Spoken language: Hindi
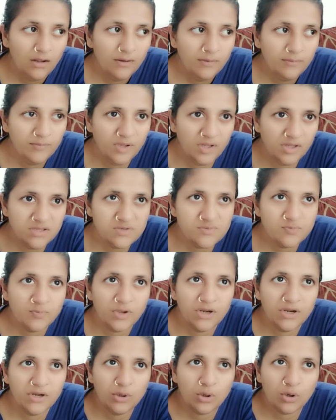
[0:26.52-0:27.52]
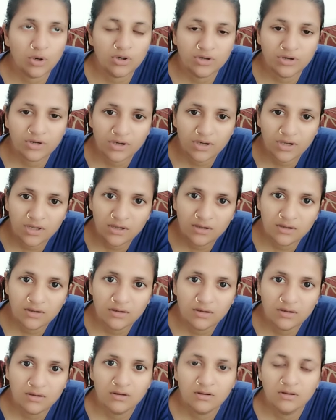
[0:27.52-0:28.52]
मींस मेरे डॉक्टर के
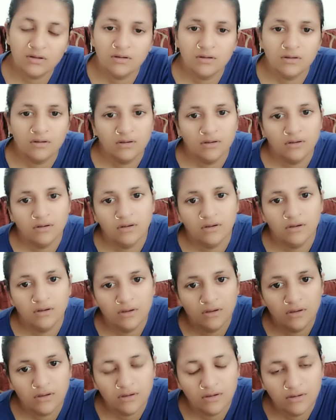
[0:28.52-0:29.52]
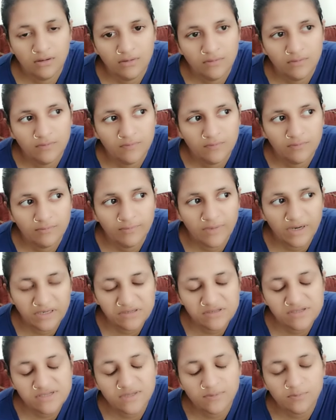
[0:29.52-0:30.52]
आ,
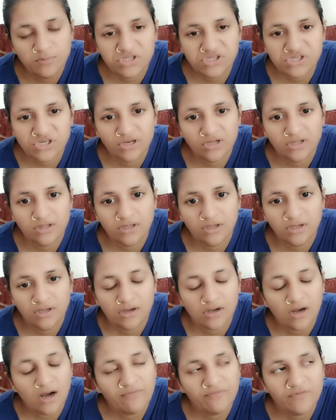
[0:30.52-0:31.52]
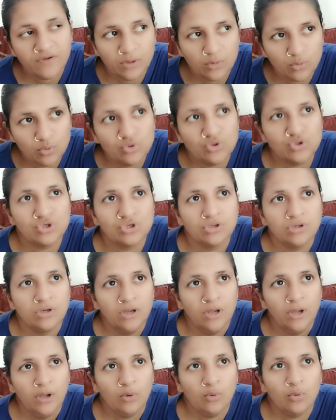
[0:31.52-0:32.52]
मेडिसिन भी चली थी काफ़ी कुछ
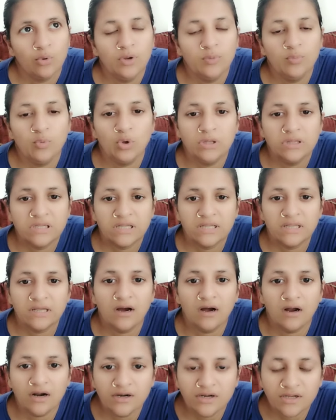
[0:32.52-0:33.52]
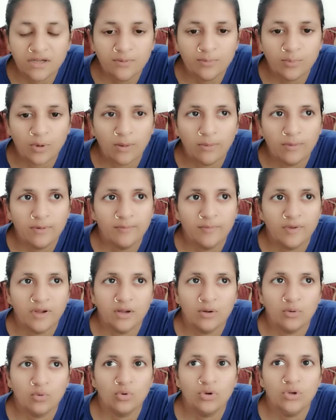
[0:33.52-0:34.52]
कोई बोलता था हार्ट की प्रॉब्लम है
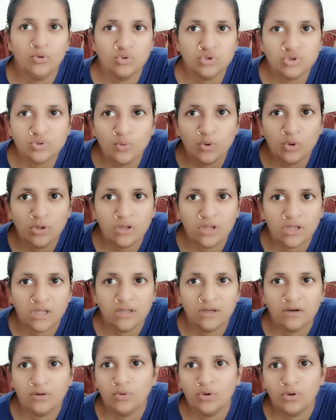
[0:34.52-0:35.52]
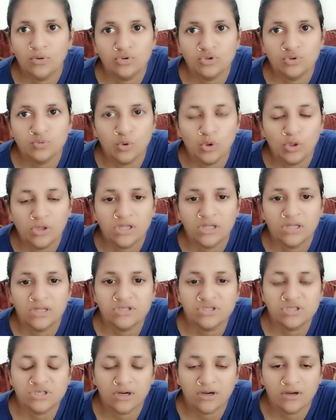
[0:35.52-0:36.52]
कोई कुछ बोलता था कोई कुछ बोलता था
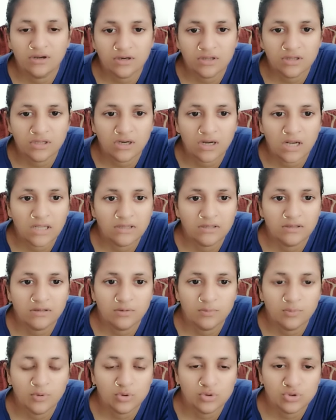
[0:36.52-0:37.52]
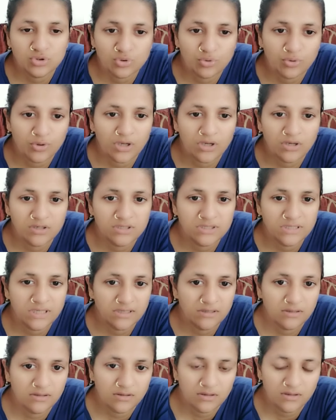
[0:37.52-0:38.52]
चक्कर तक आते थे बेहोश होके गिर
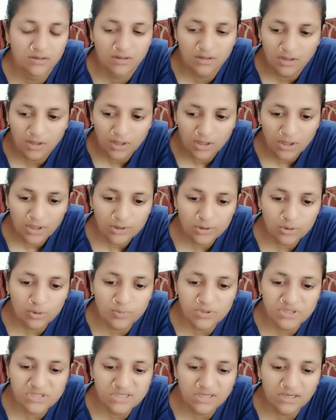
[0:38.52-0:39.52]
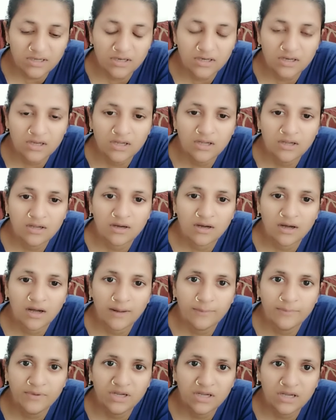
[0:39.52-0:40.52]
जाती थी तो बेसिकली
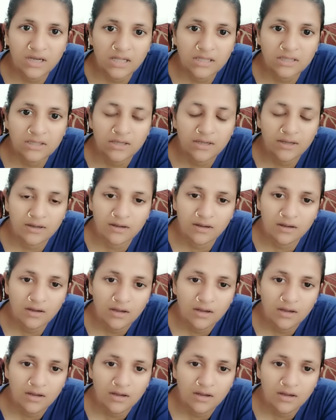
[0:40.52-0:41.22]
अभी क्या है